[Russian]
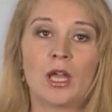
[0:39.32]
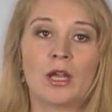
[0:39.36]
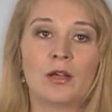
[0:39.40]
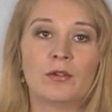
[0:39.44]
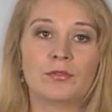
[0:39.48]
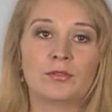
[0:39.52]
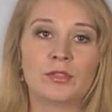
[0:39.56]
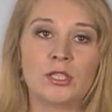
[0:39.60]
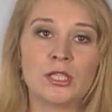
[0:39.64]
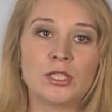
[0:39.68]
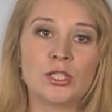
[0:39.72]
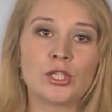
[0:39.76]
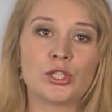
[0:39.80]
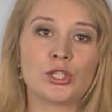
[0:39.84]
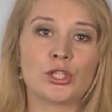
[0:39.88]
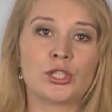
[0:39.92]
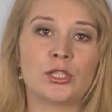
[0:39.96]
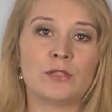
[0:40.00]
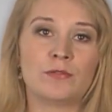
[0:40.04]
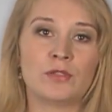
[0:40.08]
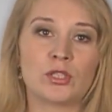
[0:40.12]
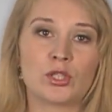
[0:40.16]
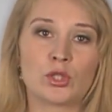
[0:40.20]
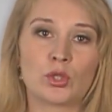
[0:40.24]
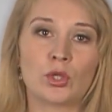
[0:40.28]
В
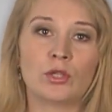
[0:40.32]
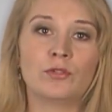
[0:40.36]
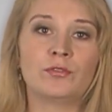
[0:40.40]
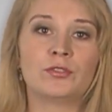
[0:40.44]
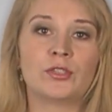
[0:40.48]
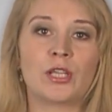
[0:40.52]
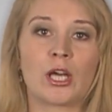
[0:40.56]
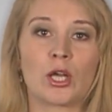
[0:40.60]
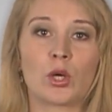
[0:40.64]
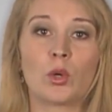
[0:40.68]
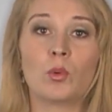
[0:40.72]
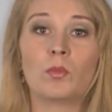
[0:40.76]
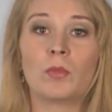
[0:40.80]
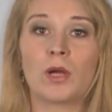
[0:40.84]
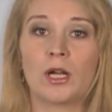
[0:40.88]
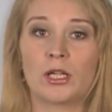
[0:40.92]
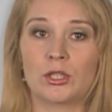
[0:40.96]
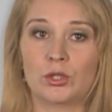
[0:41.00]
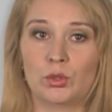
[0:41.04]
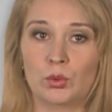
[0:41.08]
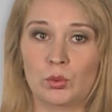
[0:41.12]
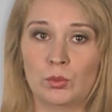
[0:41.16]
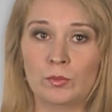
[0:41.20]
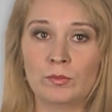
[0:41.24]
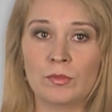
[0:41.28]
1902
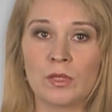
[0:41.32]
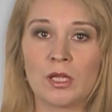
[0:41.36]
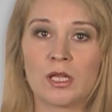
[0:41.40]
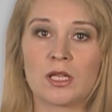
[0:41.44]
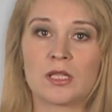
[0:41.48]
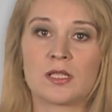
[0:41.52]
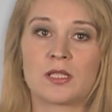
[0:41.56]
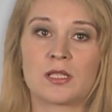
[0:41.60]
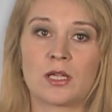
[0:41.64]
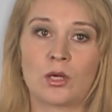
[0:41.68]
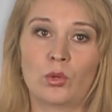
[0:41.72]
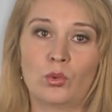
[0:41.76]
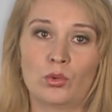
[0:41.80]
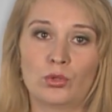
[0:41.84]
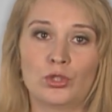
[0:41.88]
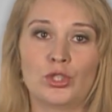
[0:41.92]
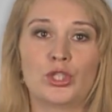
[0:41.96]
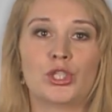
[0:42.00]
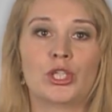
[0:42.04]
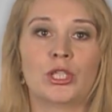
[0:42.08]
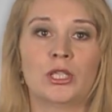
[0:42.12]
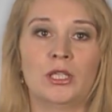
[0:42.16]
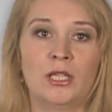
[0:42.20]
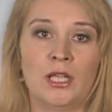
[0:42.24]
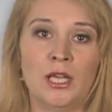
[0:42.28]
году
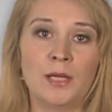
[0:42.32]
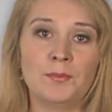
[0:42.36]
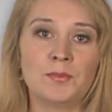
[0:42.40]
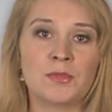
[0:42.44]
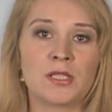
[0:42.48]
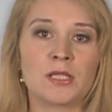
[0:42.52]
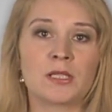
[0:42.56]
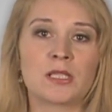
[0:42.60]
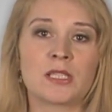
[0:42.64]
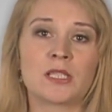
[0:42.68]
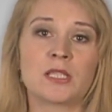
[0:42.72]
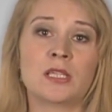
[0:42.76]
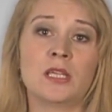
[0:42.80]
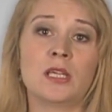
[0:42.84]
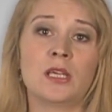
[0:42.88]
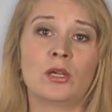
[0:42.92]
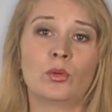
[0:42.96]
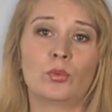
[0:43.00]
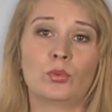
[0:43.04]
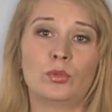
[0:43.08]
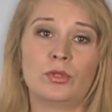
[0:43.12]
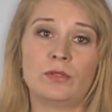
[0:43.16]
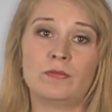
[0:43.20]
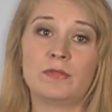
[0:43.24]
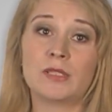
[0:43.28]
закончил Лейпцигский
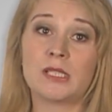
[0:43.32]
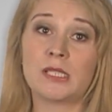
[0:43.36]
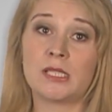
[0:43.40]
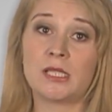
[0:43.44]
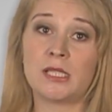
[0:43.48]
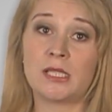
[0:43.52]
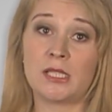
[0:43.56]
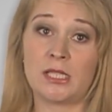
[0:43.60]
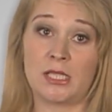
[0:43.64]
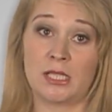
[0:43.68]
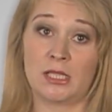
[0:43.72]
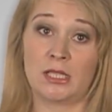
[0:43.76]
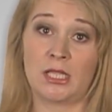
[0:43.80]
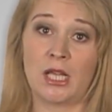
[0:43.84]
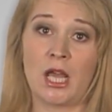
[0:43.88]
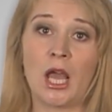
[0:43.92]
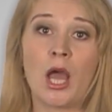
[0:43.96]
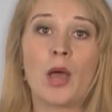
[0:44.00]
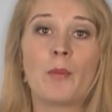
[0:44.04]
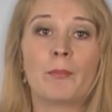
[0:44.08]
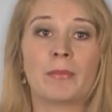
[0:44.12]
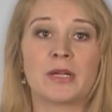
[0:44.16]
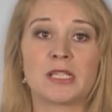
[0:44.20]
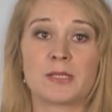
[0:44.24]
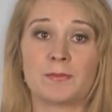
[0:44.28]
университет
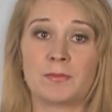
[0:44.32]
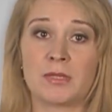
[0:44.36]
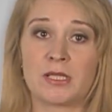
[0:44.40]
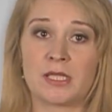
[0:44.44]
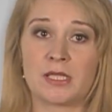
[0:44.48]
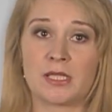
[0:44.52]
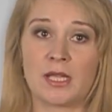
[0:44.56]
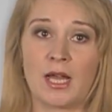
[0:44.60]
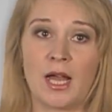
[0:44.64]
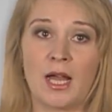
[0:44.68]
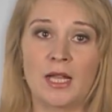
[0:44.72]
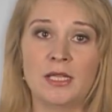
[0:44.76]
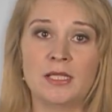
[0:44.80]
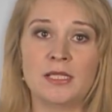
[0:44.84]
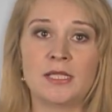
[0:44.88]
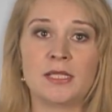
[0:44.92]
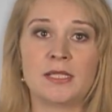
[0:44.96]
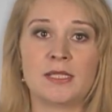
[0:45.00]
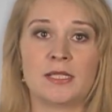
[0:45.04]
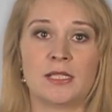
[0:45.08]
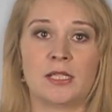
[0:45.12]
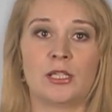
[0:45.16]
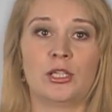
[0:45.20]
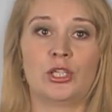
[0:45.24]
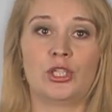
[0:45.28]
по
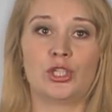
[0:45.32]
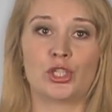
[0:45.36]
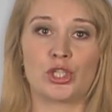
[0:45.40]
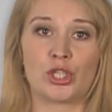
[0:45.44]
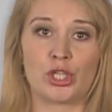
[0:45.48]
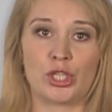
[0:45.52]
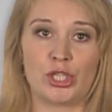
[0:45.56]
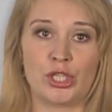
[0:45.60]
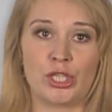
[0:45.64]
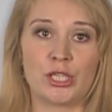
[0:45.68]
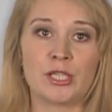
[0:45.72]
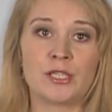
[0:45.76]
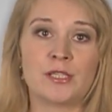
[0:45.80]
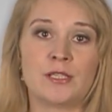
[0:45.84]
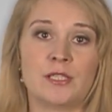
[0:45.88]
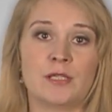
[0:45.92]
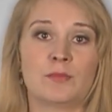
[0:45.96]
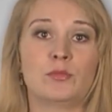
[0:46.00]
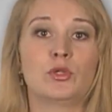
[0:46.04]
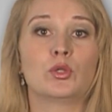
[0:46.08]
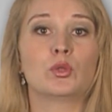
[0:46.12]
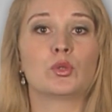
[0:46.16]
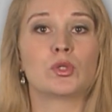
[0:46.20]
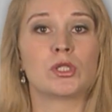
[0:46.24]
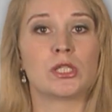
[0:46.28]
специальности
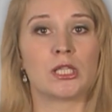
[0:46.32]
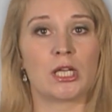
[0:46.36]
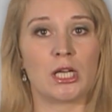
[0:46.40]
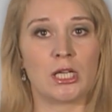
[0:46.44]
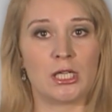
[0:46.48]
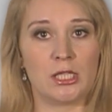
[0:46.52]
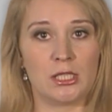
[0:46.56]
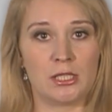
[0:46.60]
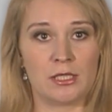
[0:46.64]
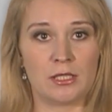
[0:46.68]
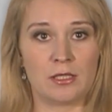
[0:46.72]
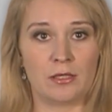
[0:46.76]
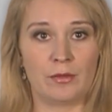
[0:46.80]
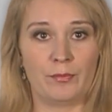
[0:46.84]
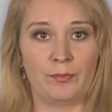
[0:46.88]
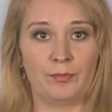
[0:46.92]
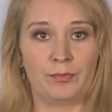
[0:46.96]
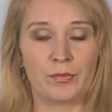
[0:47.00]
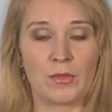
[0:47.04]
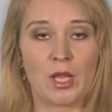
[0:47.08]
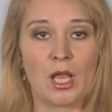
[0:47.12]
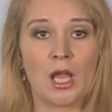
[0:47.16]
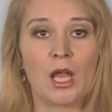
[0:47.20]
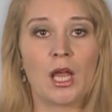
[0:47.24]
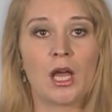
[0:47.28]
инженер-землеустроитель.
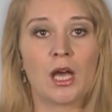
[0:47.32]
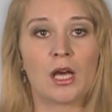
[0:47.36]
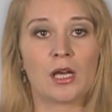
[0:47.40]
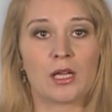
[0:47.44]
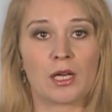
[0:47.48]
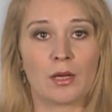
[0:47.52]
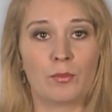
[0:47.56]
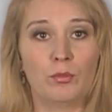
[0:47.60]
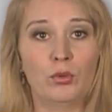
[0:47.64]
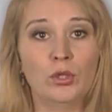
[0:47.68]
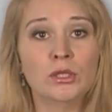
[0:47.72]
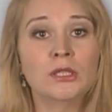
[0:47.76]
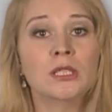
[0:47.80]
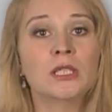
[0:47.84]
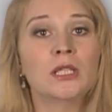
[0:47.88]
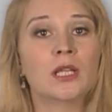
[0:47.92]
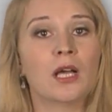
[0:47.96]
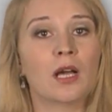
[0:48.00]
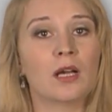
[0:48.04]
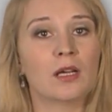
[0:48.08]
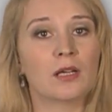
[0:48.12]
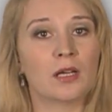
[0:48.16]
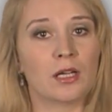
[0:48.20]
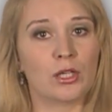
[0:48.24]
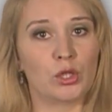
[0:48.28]
Работал
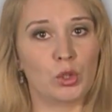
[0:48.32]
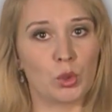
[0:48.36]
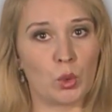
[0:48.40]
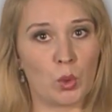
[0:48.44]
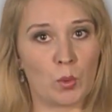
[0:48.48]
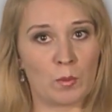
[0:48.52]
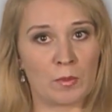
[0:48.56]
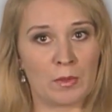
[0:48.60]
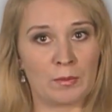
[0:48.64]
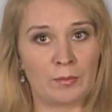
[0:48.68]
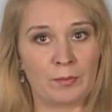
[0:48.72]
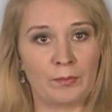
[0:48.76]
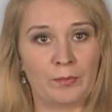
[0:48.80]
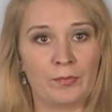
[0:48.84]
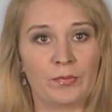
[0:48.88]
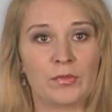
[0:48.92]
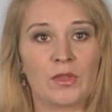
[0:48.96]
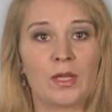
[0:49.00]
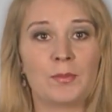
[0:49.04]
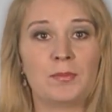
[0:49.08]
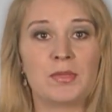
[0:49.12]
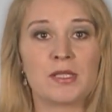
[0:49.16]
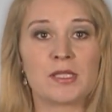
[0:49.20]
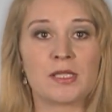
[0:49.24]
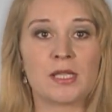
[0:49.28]
агрономом,
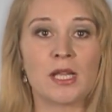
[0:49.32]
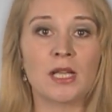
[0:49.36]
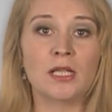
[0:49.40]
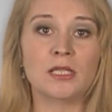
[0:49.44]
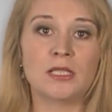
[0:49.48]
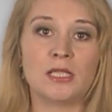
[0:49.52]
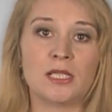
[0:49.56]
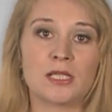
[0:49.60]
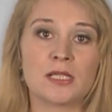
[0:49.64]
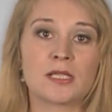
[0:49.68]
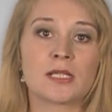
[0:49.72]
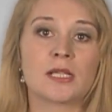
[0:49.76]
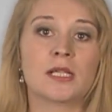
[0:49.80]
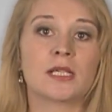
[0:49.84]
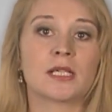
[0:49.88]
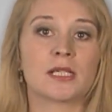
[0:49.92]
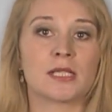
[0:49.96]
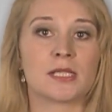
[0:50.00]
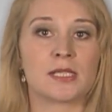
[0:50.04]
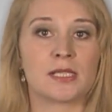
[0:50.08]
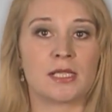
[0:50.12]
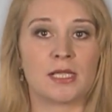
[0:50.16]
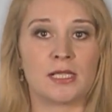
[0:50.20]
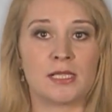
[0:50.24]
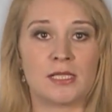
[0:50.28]
написал несколько
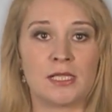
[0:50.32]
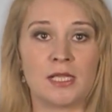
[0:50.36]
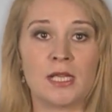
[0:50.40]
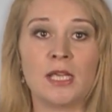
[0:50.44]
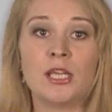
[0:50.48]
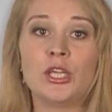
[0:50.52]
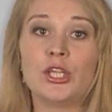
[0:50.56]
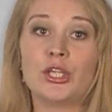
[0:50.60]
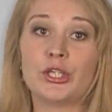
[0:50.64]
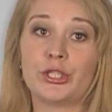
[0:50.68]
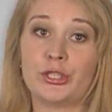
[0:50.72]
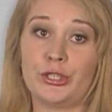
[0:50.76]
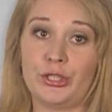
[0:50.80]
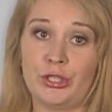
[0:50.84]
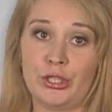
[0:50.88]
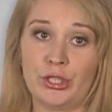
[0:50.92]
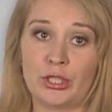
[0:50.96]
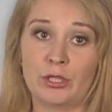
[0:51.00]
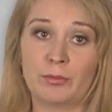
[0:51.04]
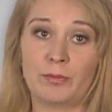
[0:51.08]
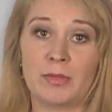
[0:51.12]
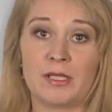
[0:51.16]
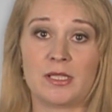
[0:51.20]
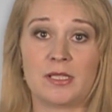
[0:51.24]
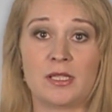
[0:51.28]
статей и
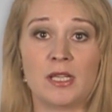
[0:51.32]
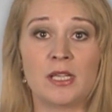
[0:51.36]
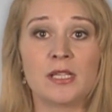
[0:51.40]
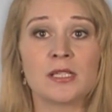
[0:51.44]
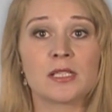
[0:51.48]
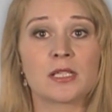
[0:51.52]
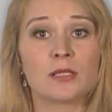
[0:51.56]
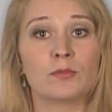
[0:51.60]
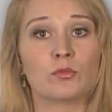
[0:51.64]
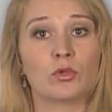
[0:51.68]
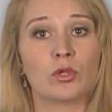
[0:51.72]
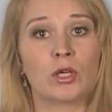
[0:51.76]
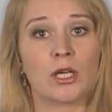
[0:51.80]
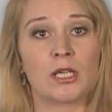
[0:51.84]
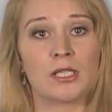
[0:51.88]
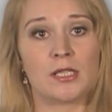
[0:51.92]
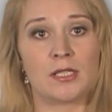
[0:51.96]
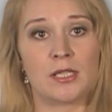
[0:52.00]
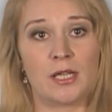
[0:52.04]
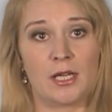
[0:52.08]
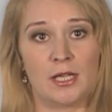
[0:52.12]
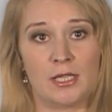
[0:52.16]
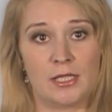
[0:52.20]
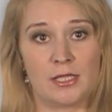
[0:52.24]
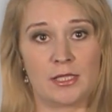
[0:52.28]
книг по сельскому
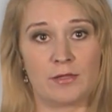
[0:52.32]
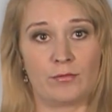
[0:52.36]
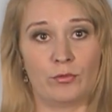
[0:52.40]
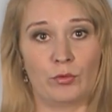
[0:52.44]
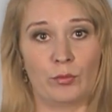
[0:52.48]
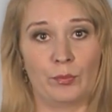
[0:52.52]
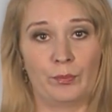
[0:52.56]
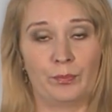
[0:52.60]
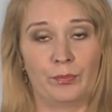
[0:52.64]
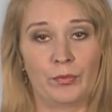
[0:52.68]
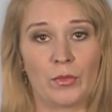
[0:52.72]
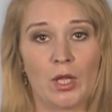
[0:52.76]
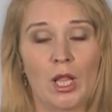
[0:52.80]
хозяйству.